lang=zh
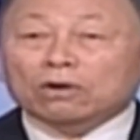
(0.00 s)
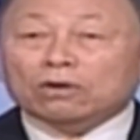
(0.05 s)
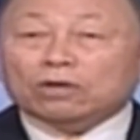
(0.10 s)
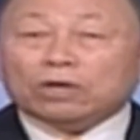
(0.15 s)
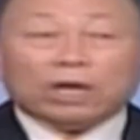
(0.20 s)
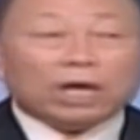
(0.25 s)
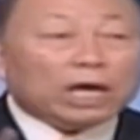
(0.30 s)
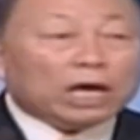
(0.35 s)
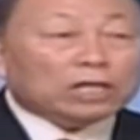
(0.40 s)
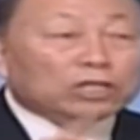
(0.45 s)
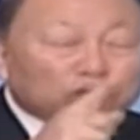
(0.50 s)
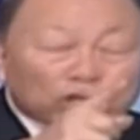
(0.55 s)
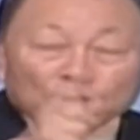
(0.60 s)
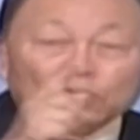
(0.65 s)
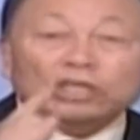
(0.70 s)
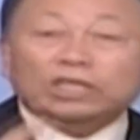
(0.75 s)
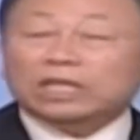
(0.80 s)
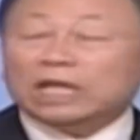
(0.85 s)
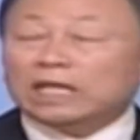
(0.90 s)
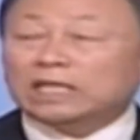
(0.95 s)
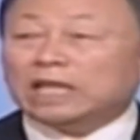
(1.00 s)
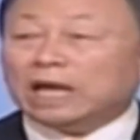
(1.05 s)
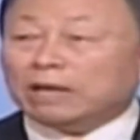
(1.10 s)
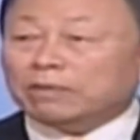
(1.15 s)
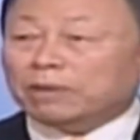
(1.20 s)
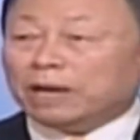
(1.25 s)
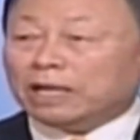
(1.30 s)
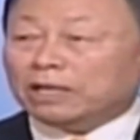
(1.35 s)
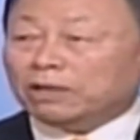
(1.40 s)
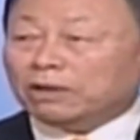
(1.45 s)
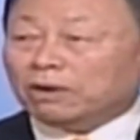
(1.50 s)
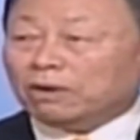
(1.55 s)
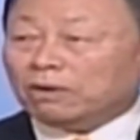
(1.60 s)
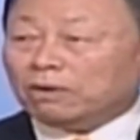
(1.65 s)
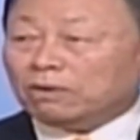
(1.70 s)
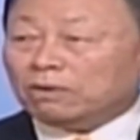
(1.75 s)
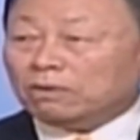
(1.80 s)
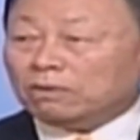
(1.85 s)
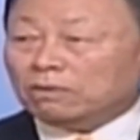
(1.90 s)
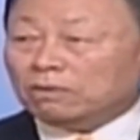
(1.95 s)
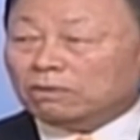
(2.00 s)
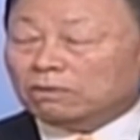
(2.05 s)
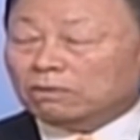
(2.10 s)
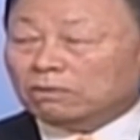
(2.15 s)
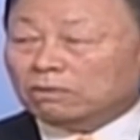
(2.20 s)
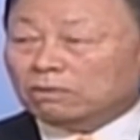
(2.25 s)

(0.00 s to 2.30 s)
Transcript: 你把一千银子埋